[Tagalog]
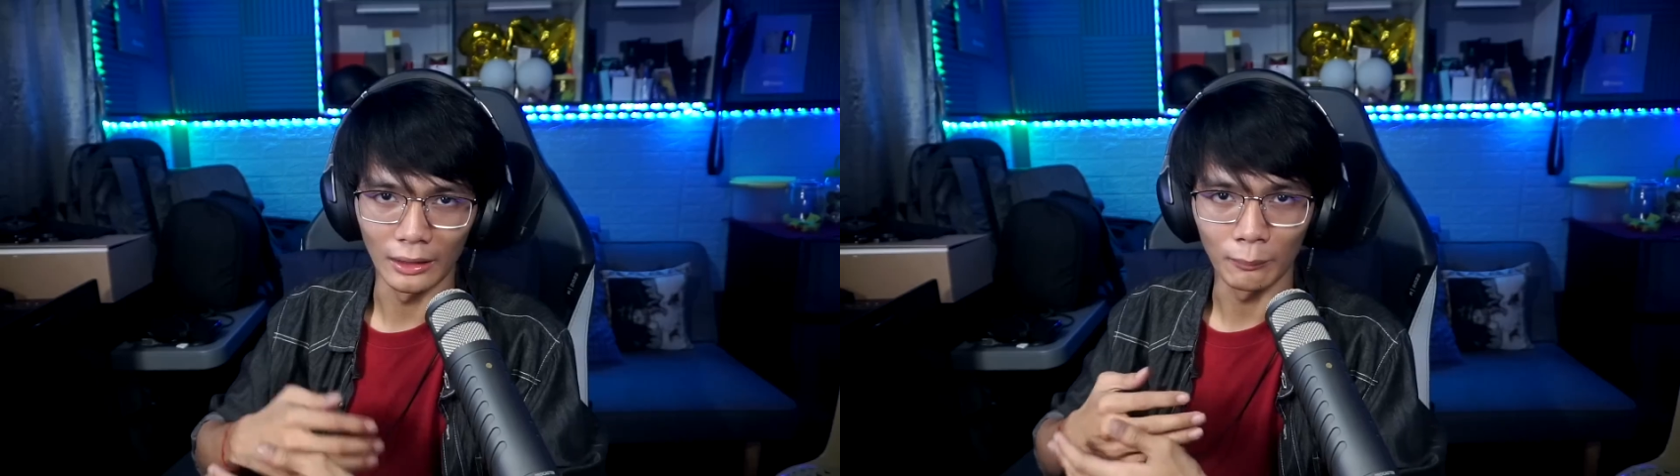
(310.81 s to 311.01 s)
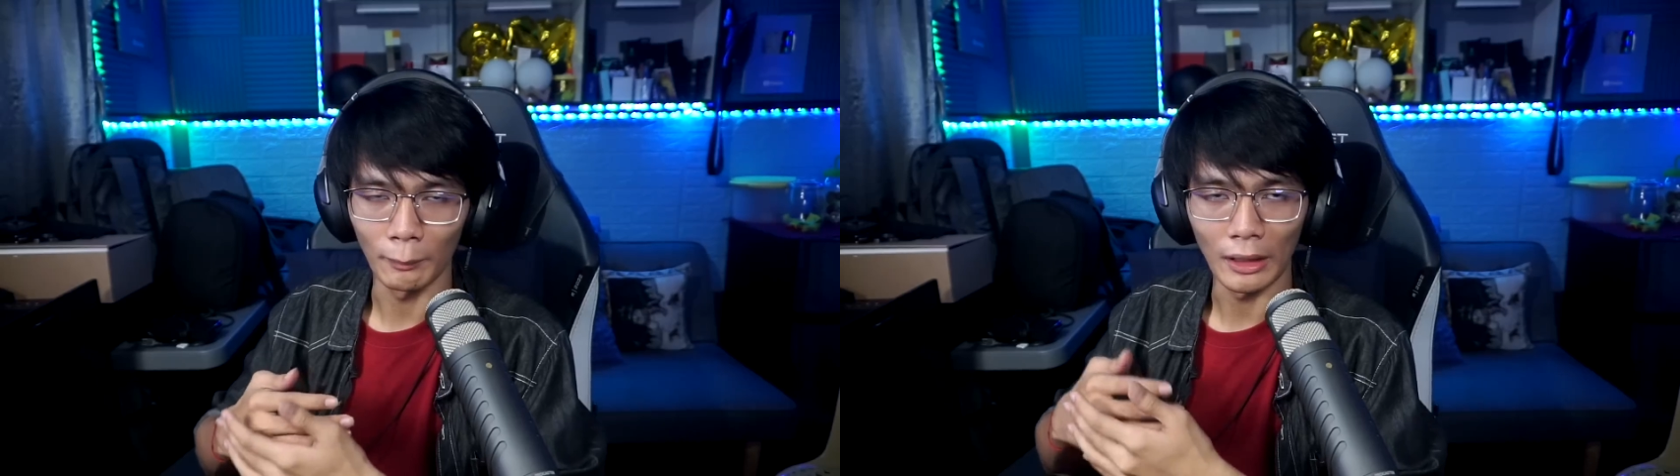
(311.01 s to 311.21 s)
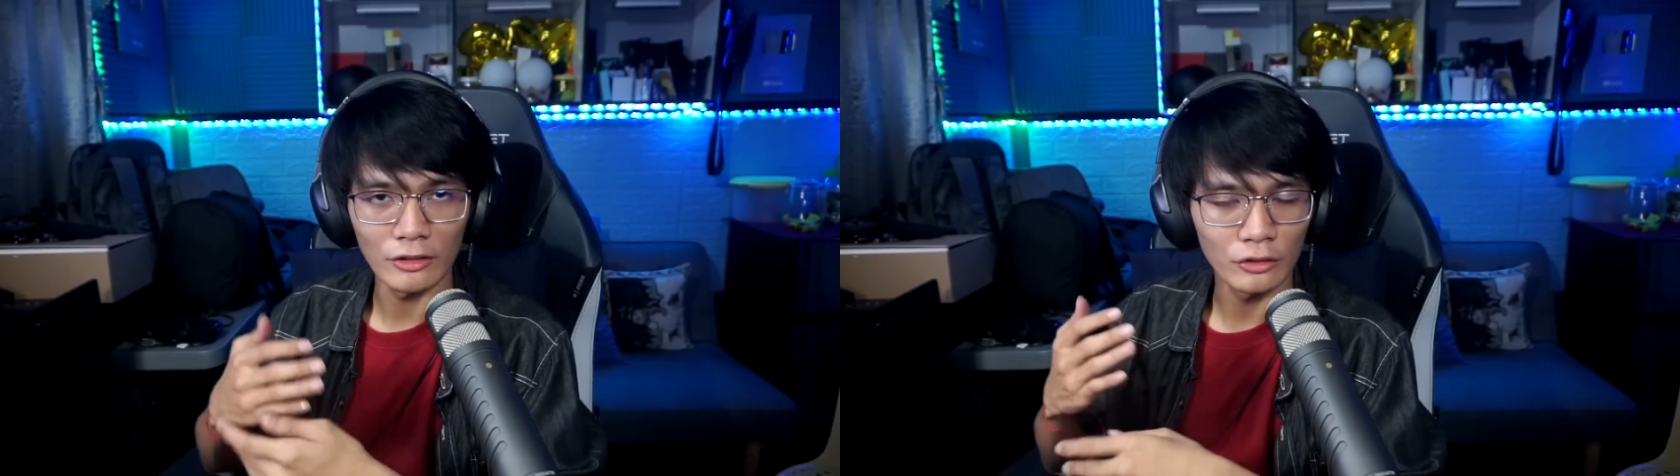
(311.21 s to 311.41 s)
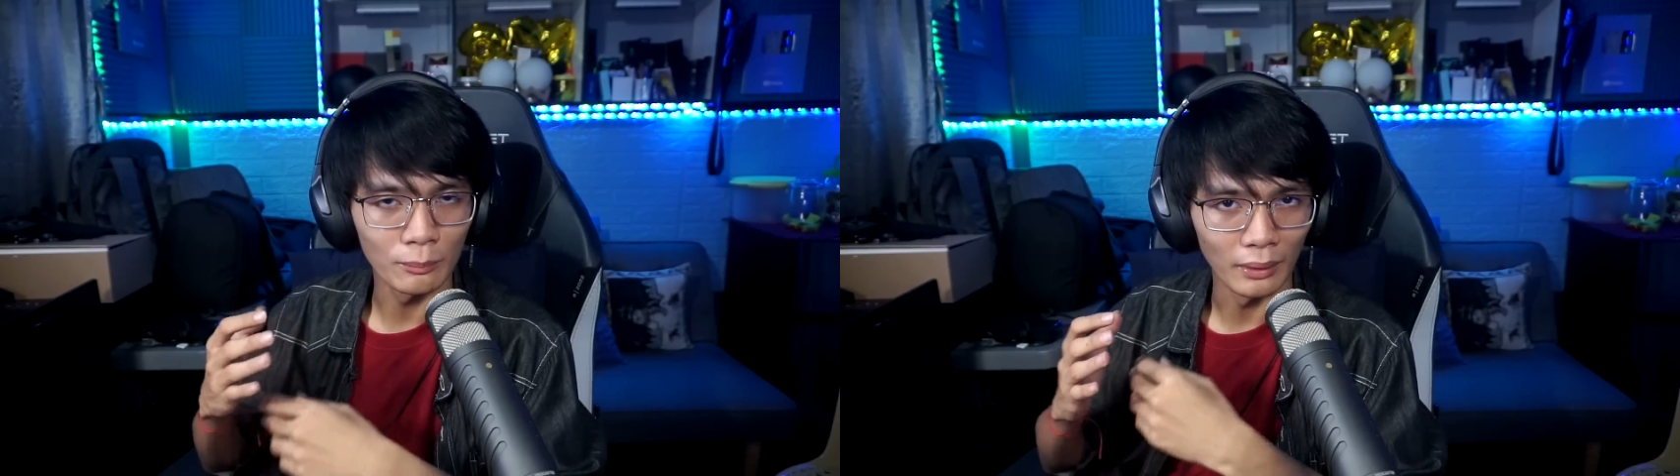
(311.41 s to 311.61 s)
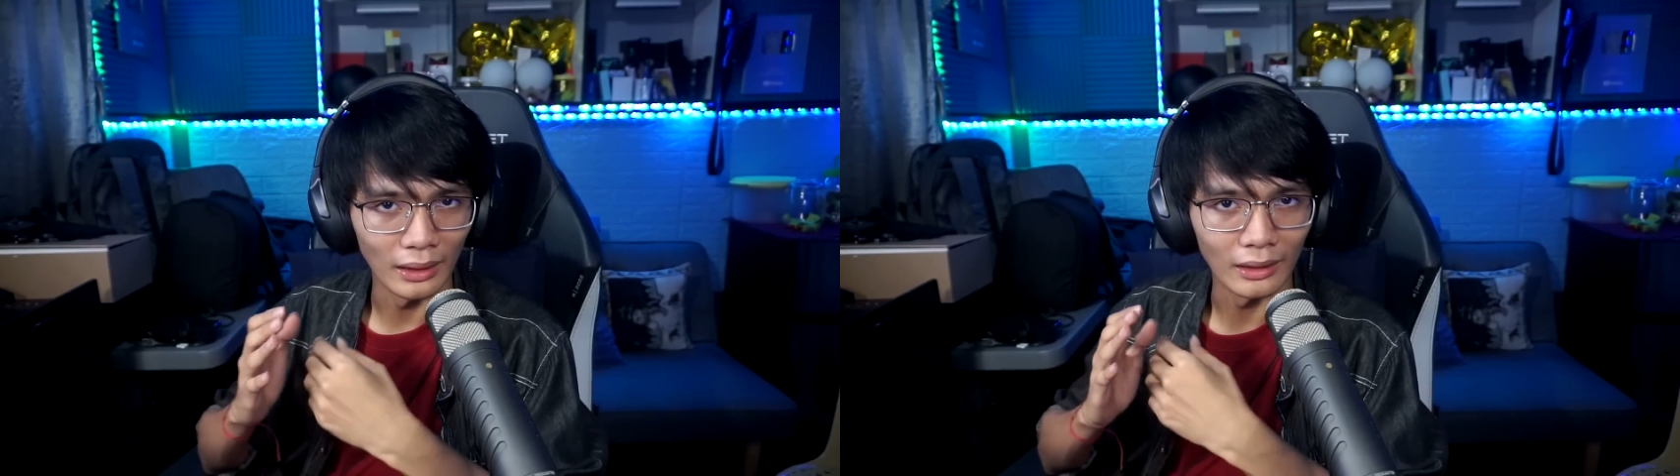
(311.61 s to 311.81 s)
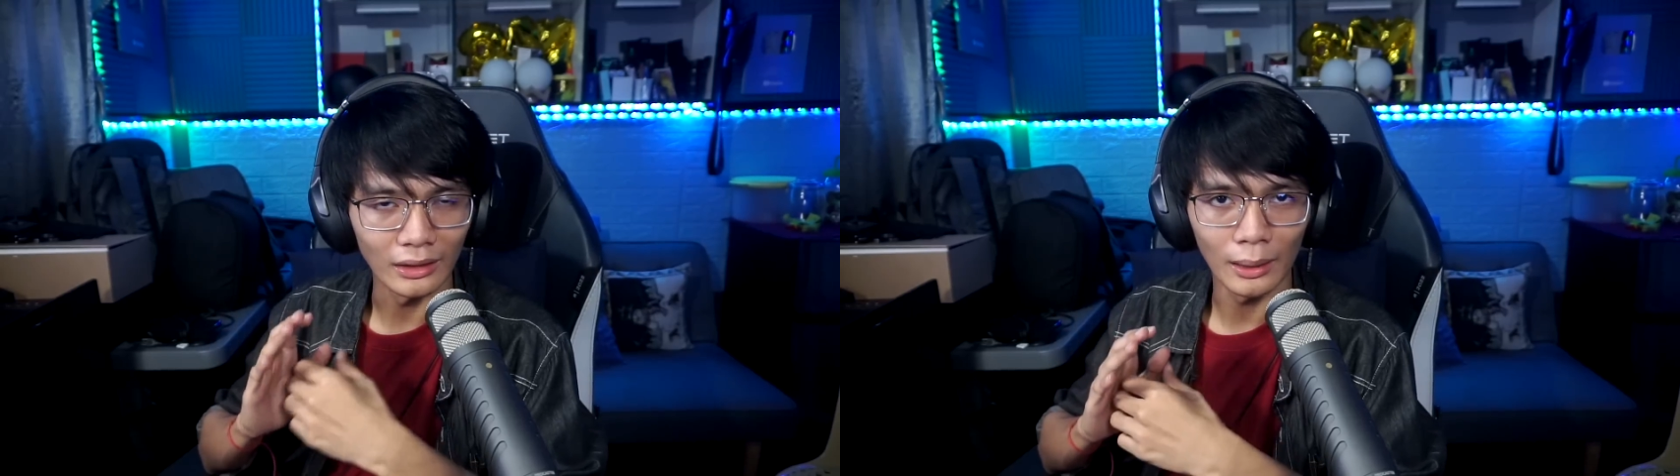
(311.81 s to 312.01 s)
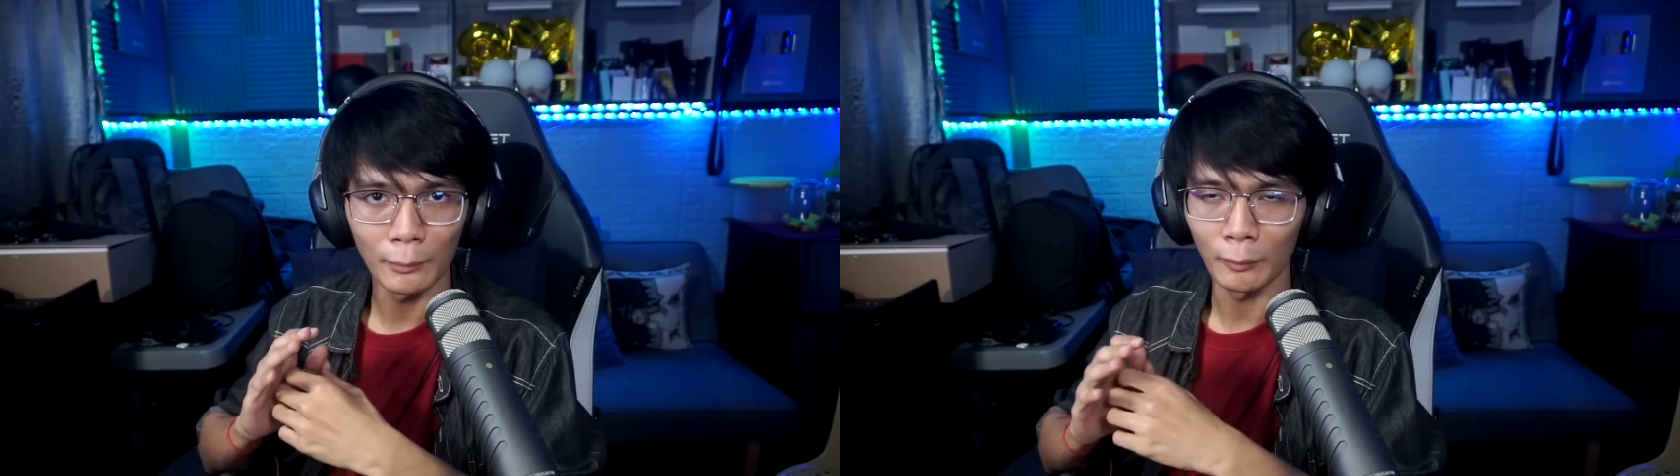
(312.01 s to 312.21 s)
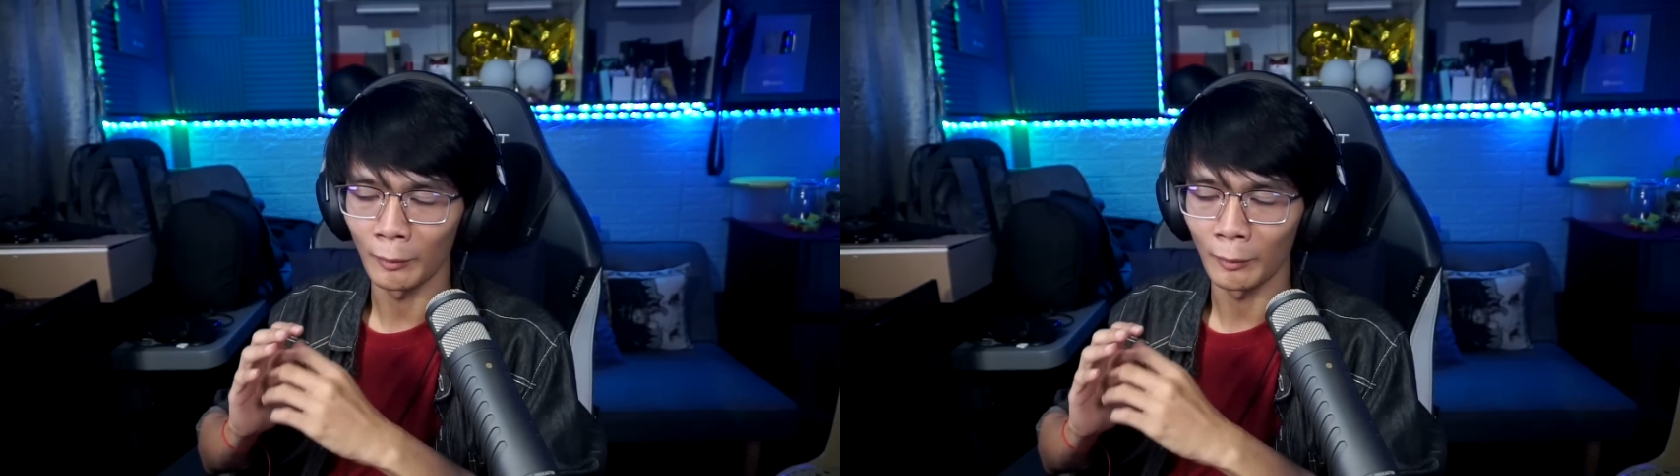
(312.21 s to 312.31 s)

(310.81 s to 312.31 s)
ipapaayos yung bahay namin,